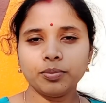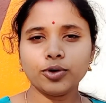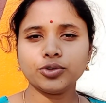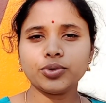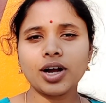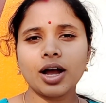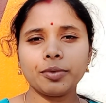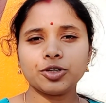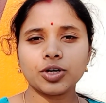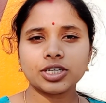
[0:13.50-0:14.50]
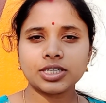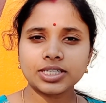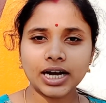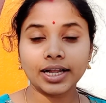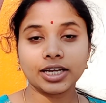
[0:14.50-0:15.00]
বন্ধুরা আমি চলে এসেছি
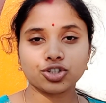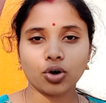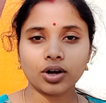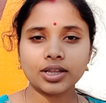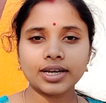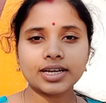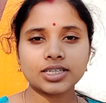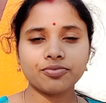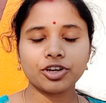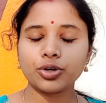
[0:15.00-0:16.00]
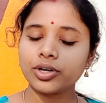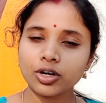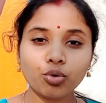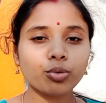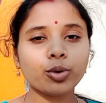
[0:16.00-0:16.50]
ছাদে সকাল থেকে যে ভিডিওটা
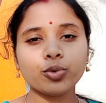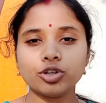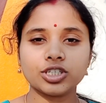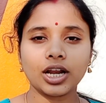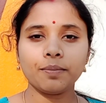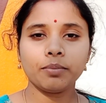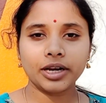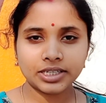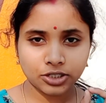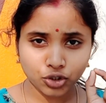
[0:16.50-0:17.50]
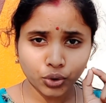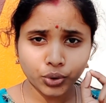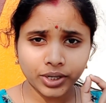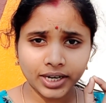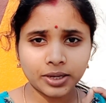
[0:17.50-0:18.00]
করব বলছিলাম মানে যে ছোট্ট
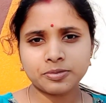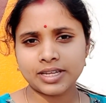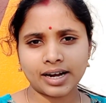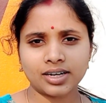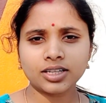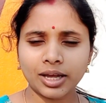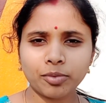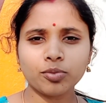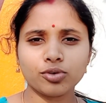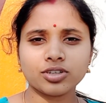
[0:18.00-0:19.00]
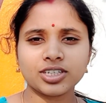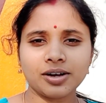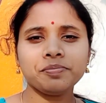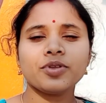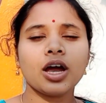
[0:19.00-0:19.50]
টিপস একটা দেব বলছিলাম
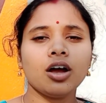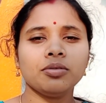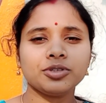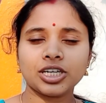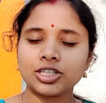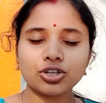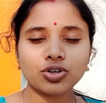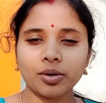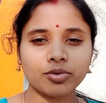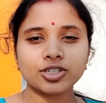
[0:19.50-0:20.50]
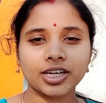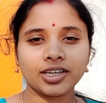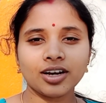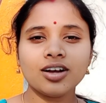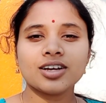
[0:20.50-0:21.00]
বিশেষ কিছু আমিও জানি
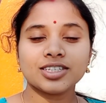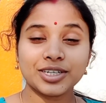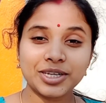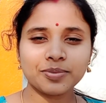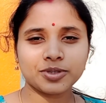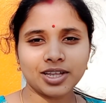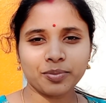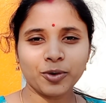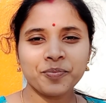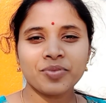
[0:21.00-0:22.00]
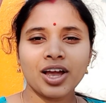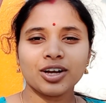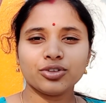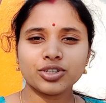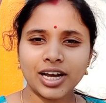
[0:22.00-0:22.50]
না যে টিপস দেব
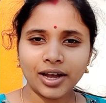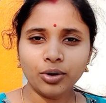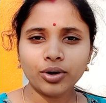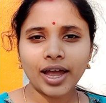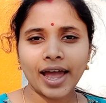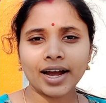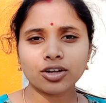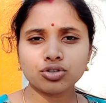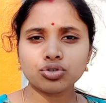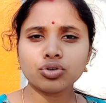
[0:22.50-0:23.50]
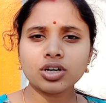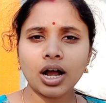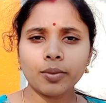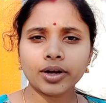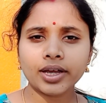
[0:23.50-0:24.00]
তো যাই হোক একজন
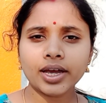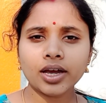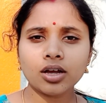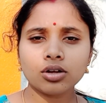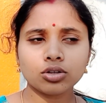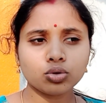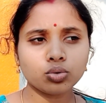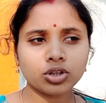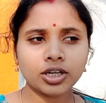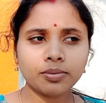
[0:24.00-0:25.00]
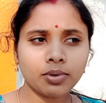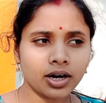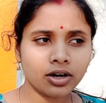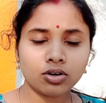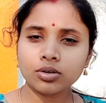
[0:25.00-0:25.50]
আমাকে দু তিনবার
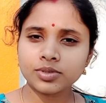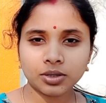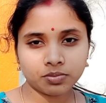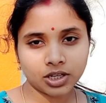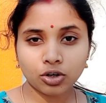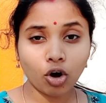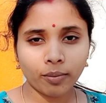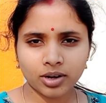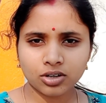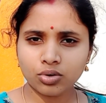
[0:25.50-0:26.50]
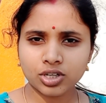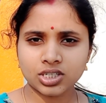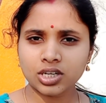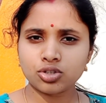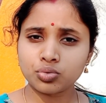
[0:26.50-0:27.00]
এরকম সামথিং কমেন্ট
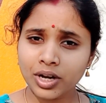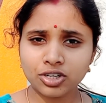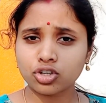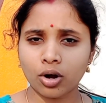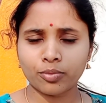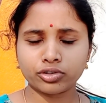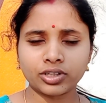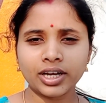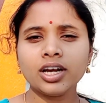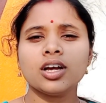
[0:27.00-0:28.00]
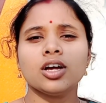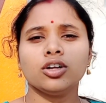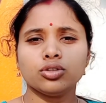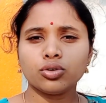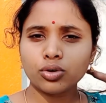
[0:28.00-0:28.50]
করেছিলে চুলের সম্বন্ধে
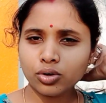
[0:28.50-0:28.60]
তো